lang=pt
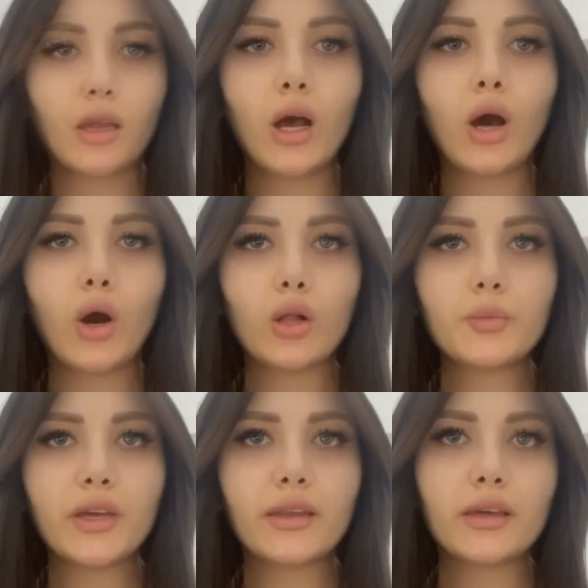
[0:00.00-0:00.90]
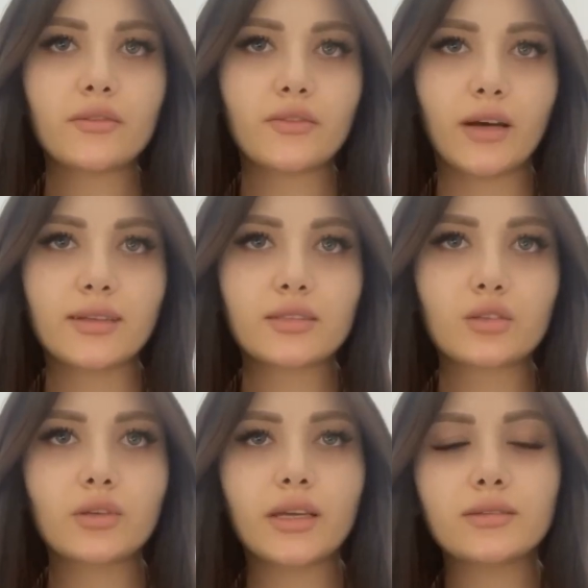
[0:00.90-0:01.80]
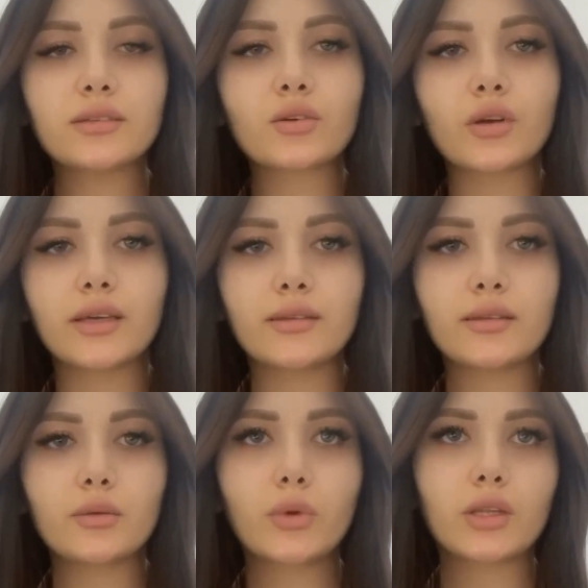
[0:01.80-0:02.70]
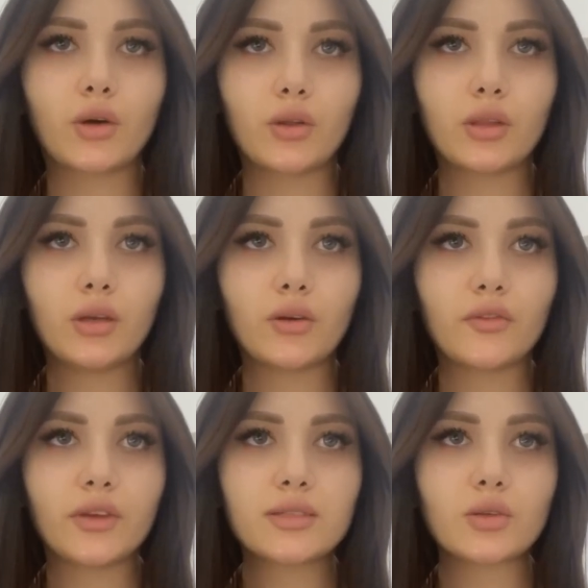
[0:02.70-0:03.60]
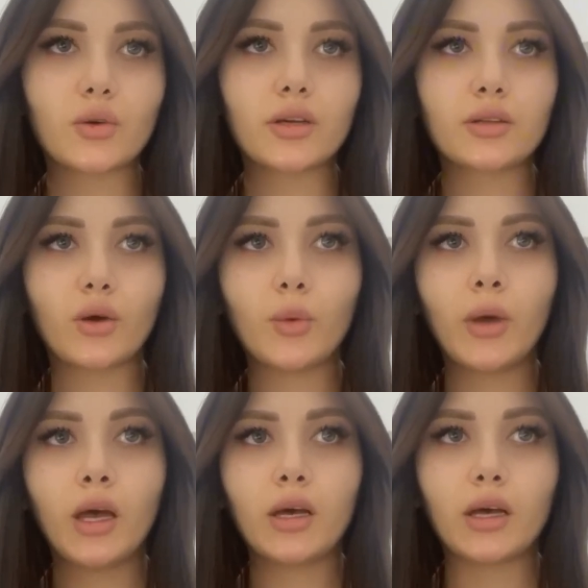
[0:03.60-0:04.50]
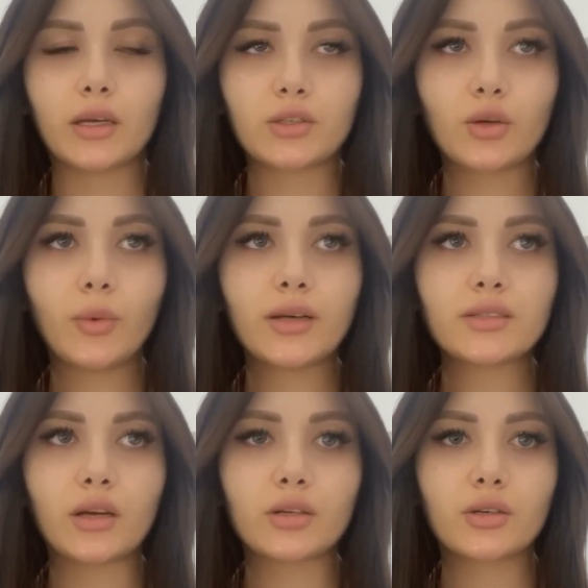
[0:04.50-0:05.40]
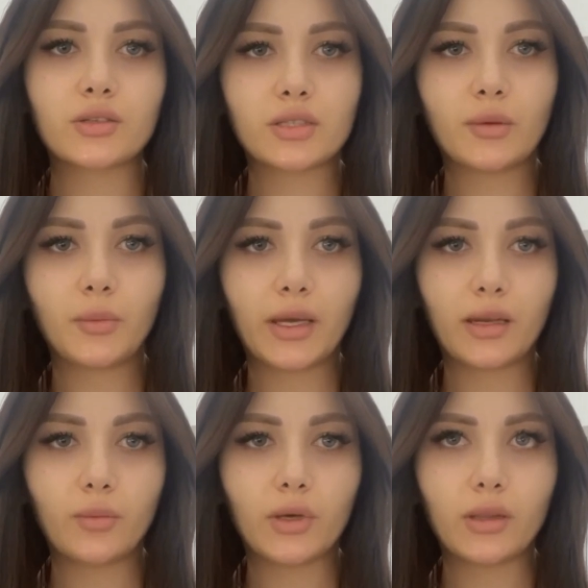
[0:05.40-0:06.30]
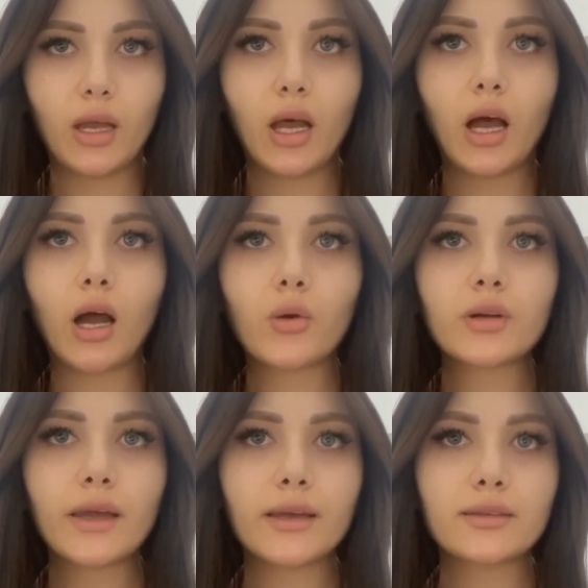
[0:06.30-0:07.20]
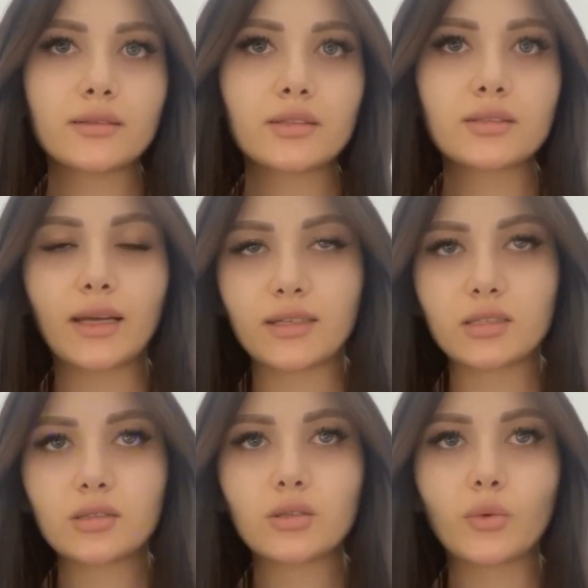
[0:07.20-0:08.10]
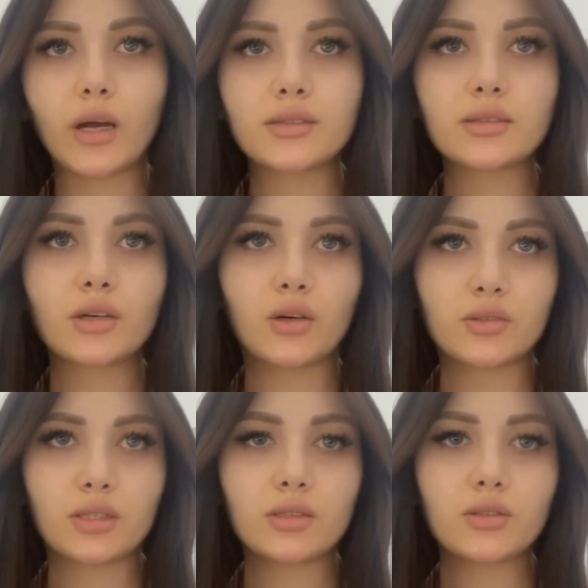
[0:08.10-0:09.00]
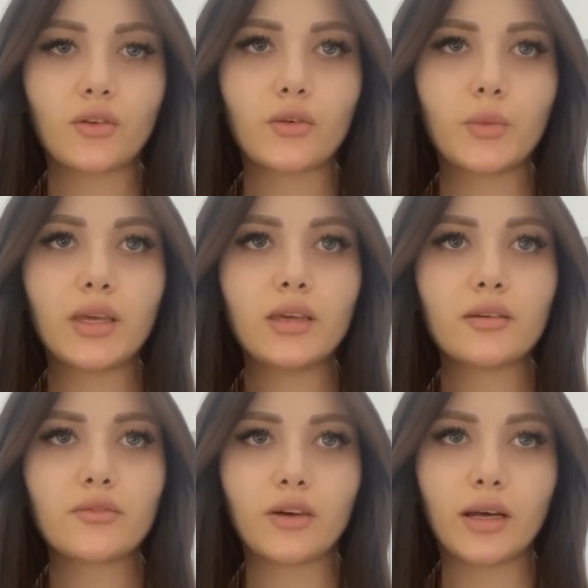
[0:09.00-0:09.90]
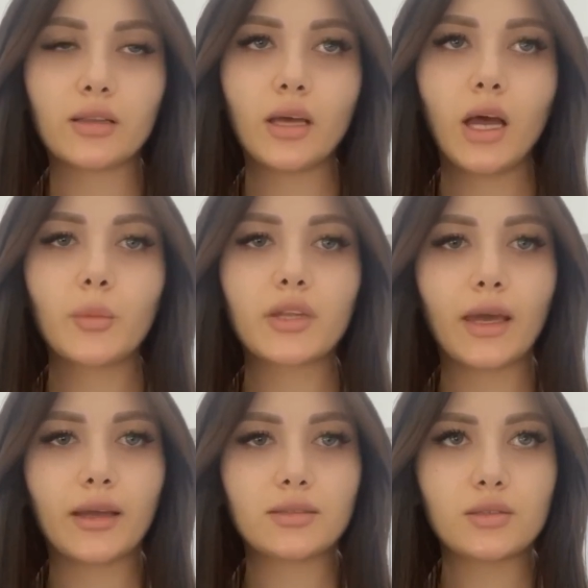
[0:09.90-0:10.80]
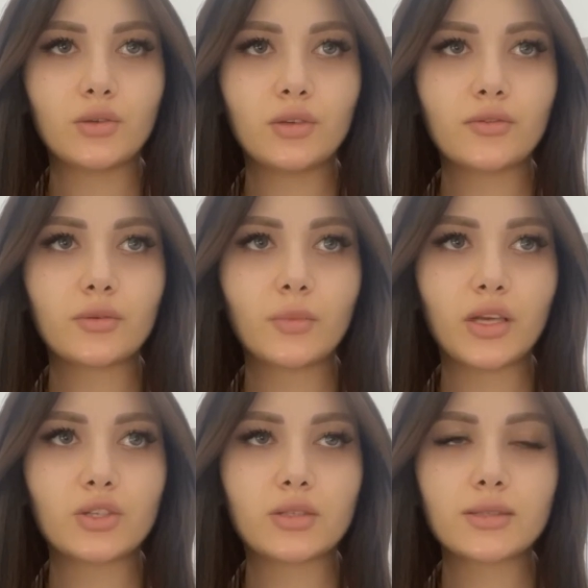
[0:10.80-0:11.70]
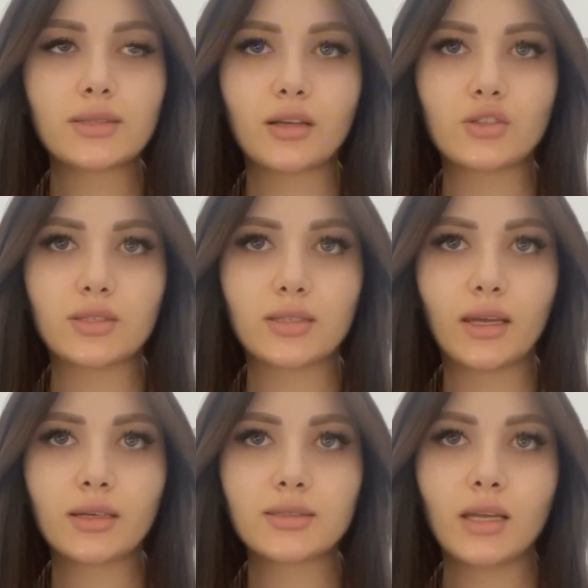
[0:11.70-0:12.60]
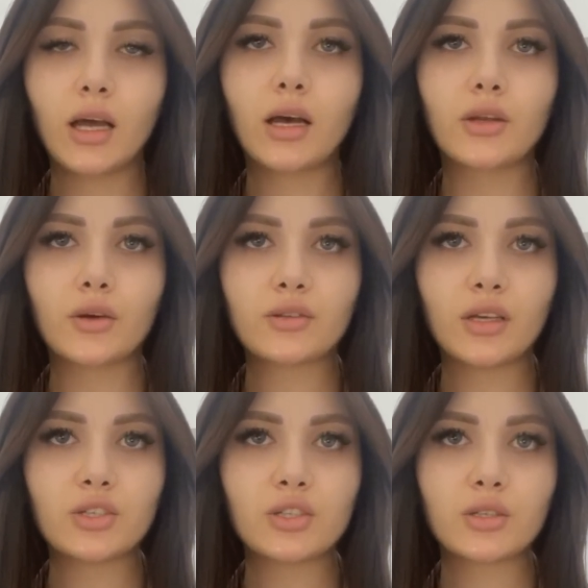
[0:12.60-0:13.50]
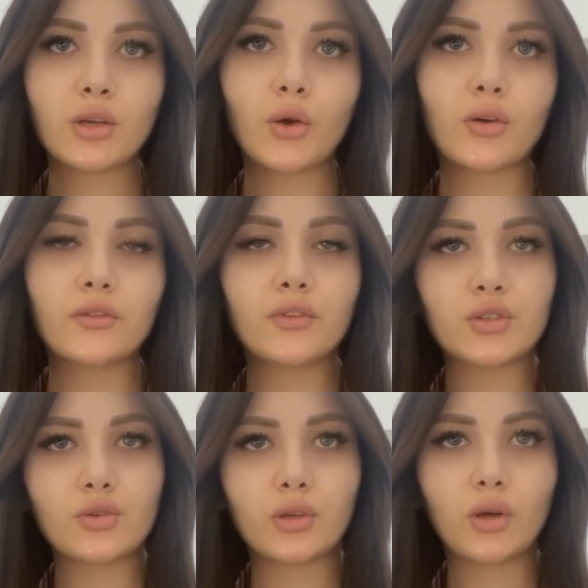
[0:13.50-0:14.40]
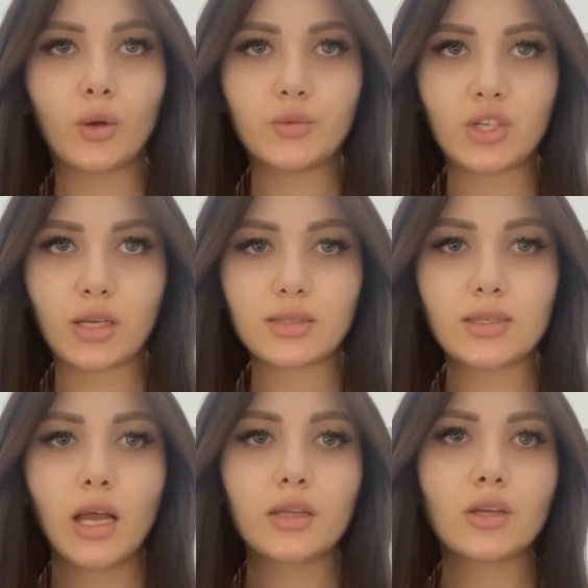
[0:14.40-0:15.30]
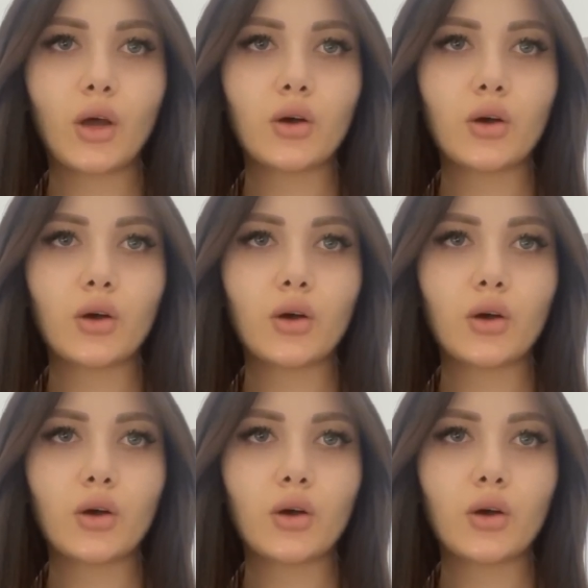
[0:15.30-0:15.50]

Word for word: Todos os arquivos PDF criados ou editados no UniOffice ou Adobe Acrobat são compatíveis entre si. Nosso editor não reescreve o conteúdo do arquivo PDF, mas adiciona novas informações, como anotações de texto ou objetos visuais.